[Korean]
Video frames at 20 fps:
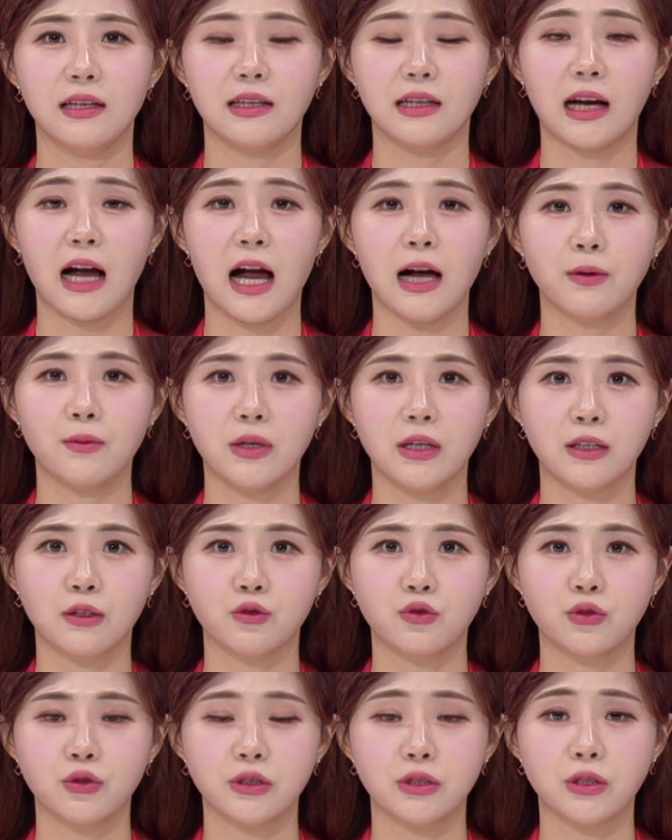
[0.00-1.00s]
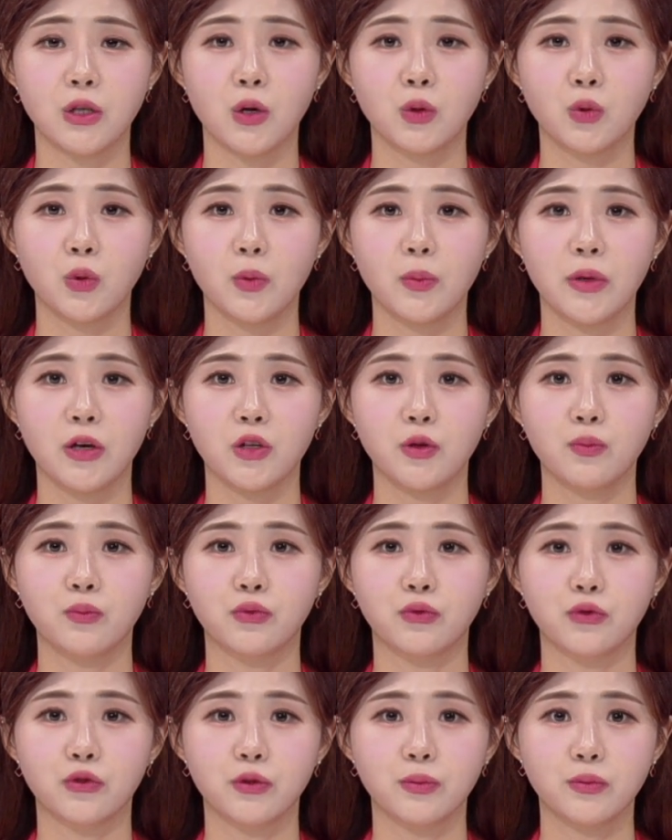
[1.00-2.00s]
강화군 서도면
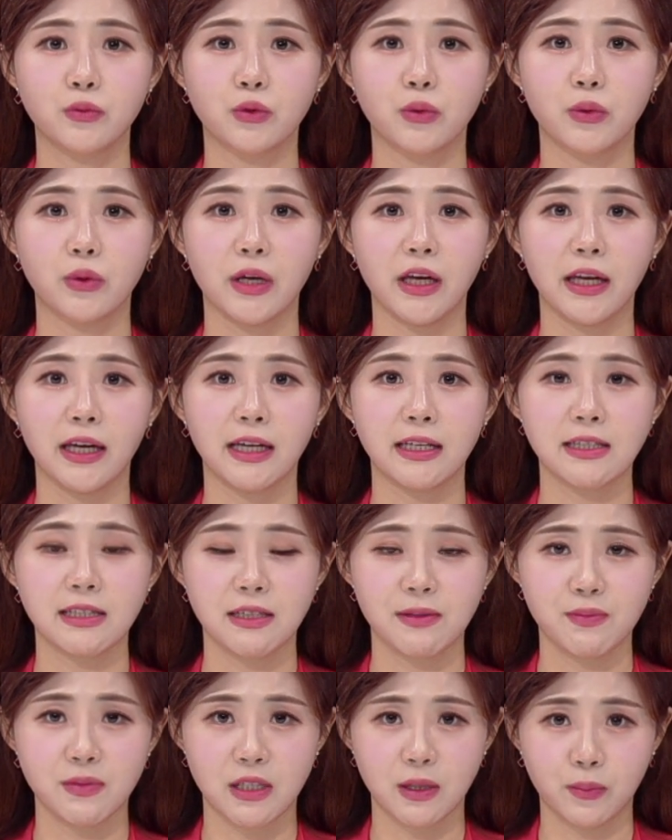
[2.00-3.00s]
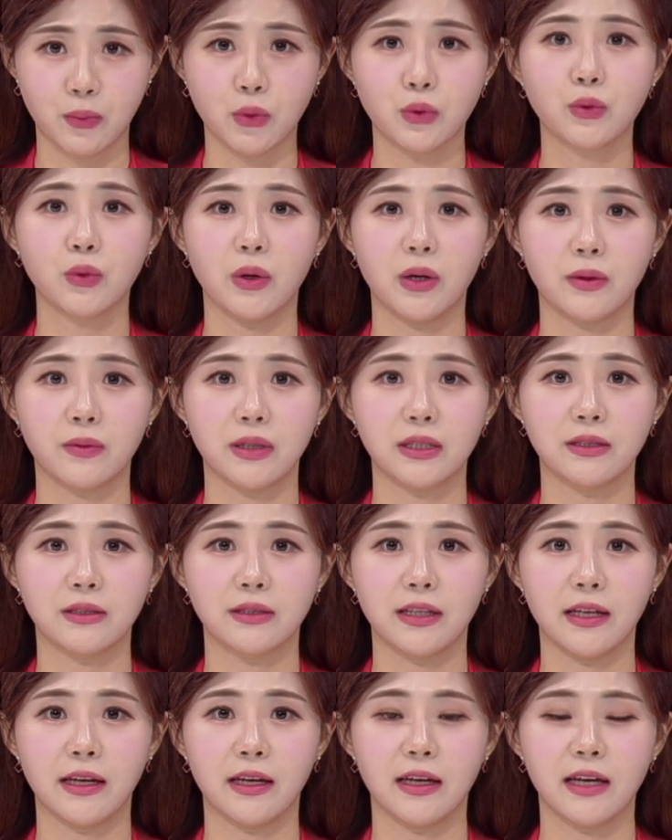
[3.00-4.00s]
볼음도 해안 침식 보도와
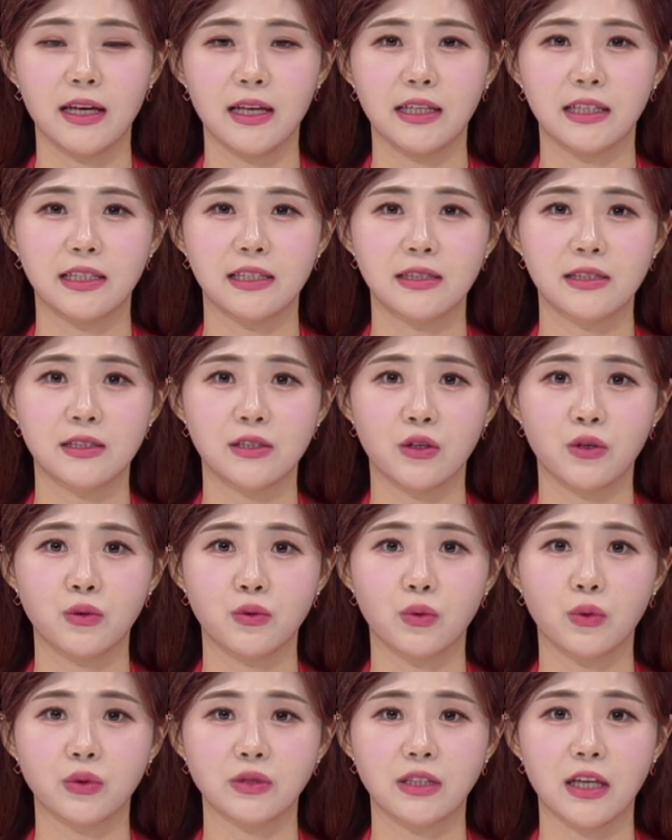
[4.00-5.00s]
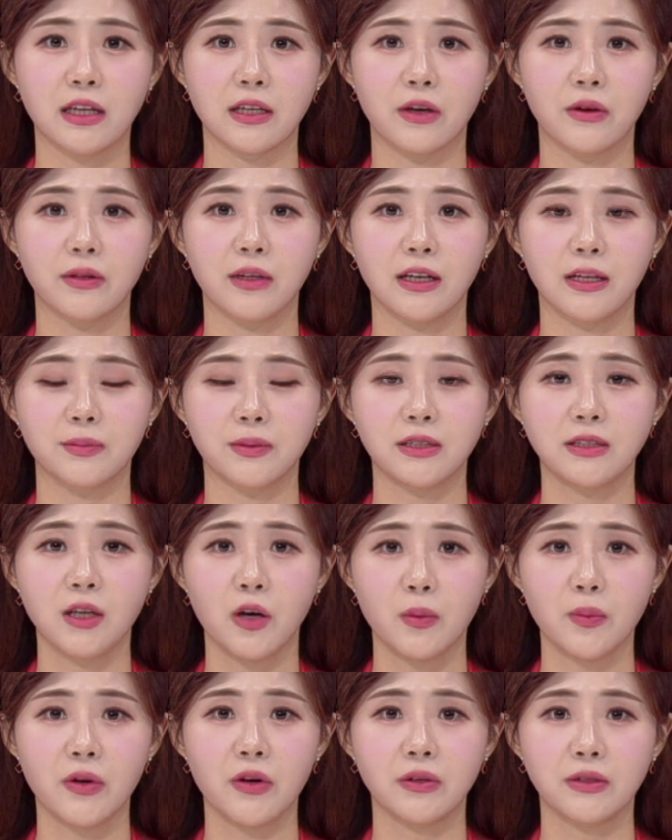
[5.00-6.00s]
관련해 인천 녹색연합은
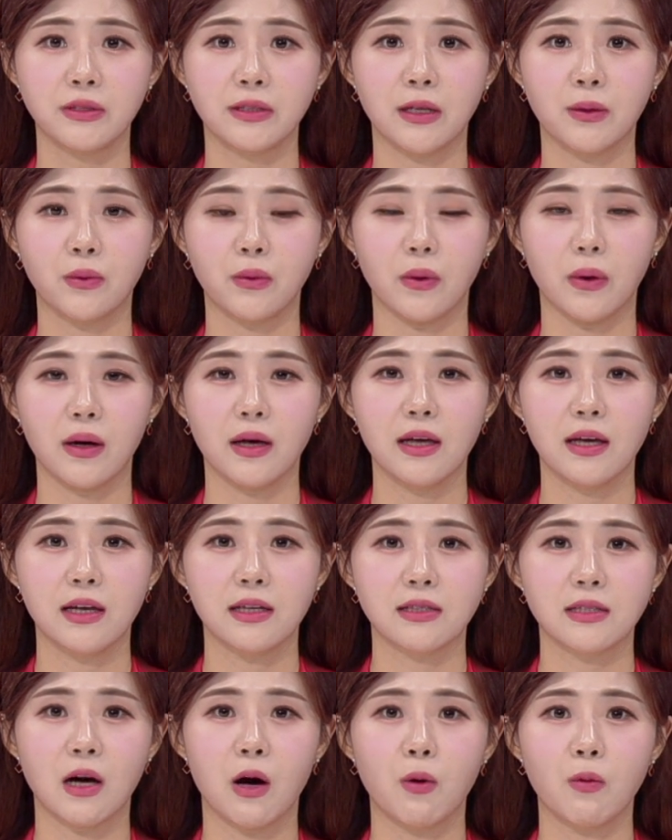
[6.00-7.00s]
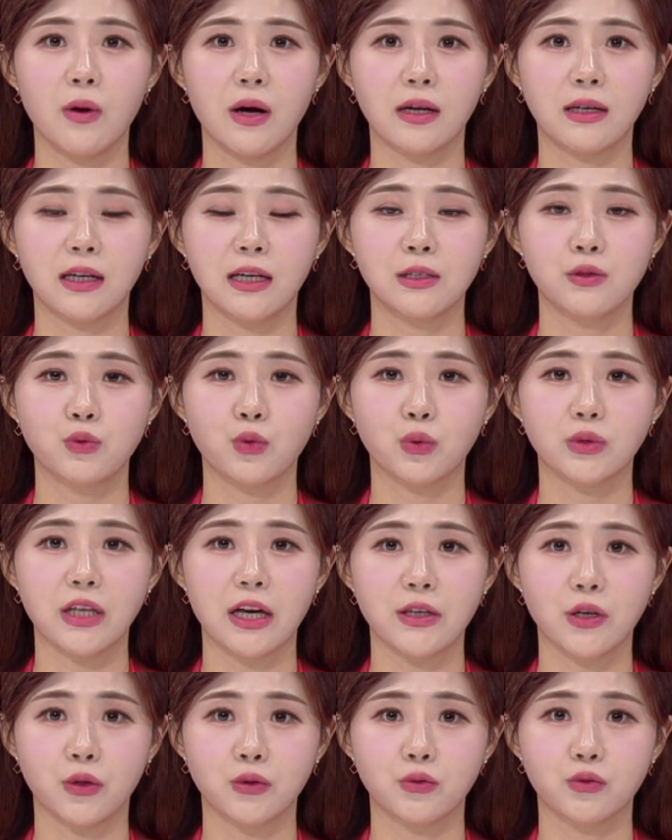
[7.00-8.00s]
성명을 내고 정확한
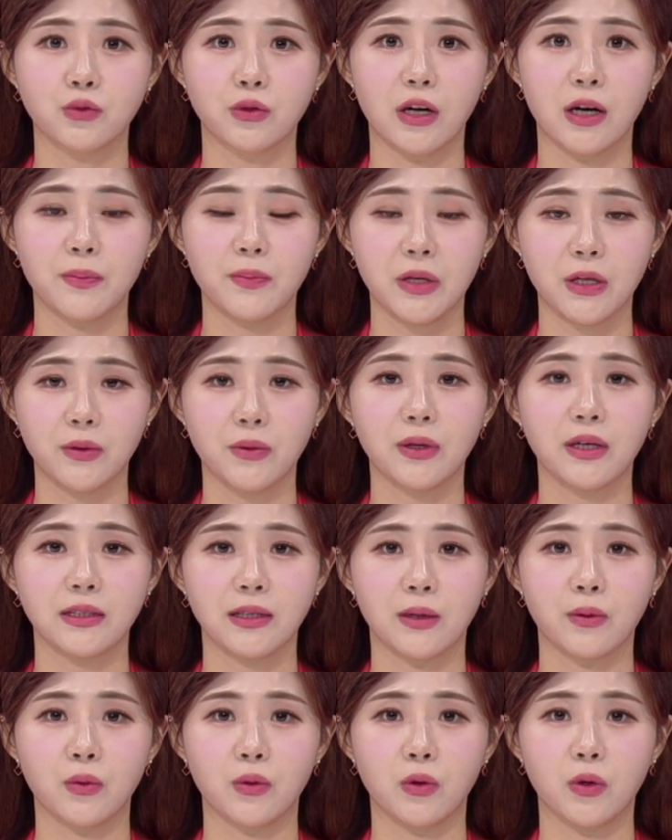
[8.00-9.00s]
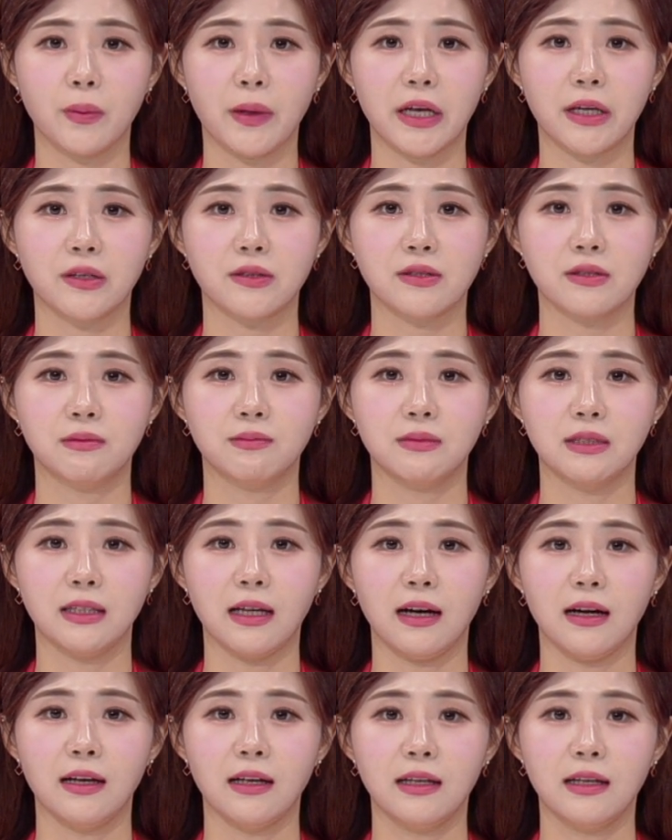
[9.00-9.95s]
조사 연구가 필요하다고 밝혔습니다.